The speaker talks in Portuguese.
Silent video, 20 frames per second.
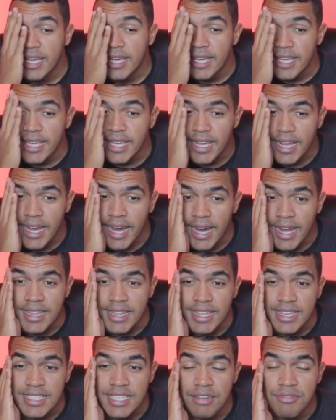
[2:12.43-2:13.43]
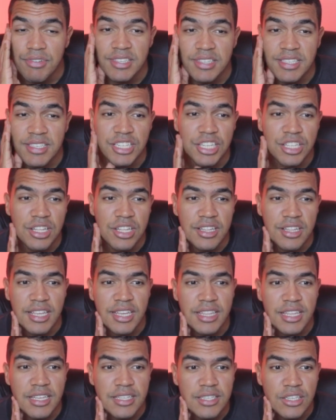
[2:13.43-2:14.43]
E cara, dessa vez a gente
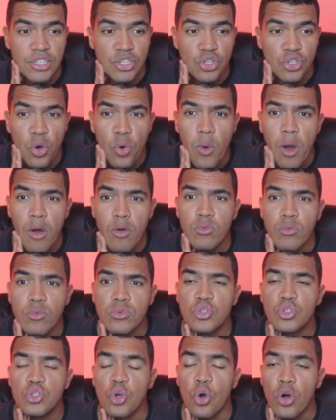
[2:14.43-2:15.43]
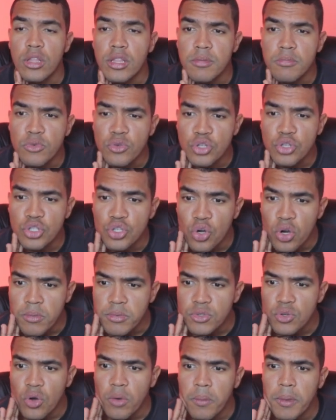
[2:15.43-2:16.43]
tinha nesse show alguns ótimos
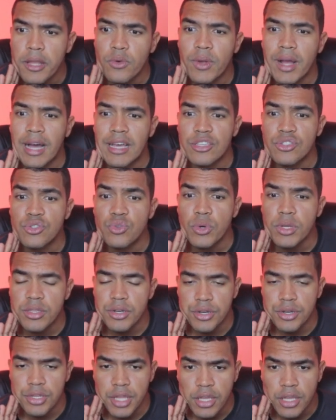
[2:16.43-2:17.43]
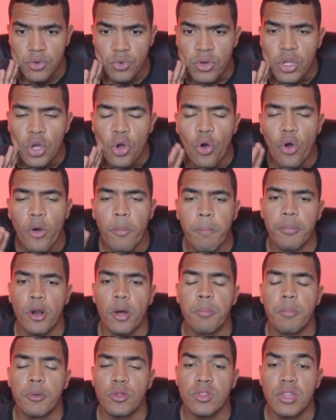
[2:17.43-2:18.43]
nomes, como era o caso do Under the U, o
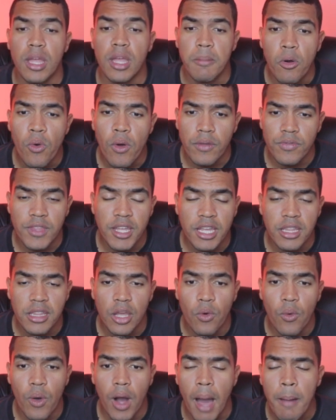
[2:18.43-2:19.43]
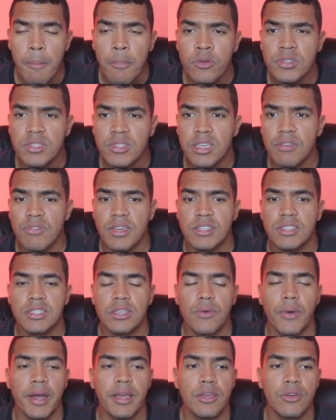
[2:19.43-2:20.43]
próprio Damon, Daniel Amos, que
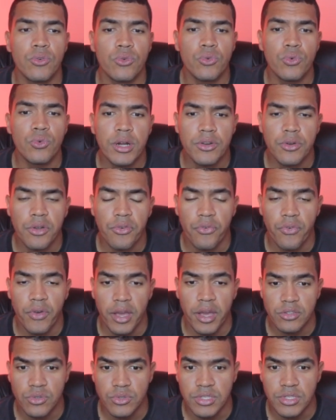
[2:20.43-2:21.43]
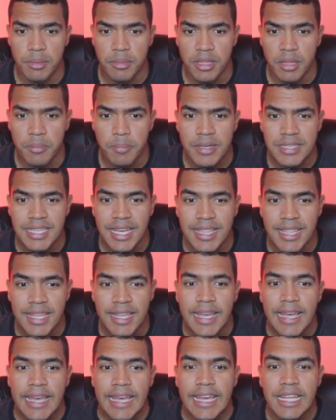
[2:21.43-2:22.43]
venceu aí o Andrew Ferguson semana
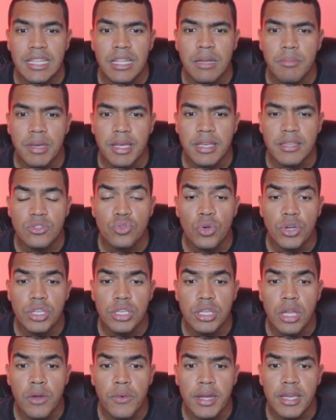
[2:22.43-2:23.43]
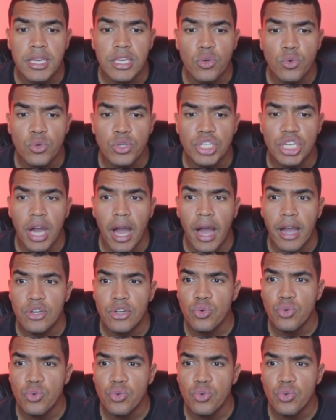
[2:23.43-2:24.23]
passada, e também esse doidão aqui, o Charjo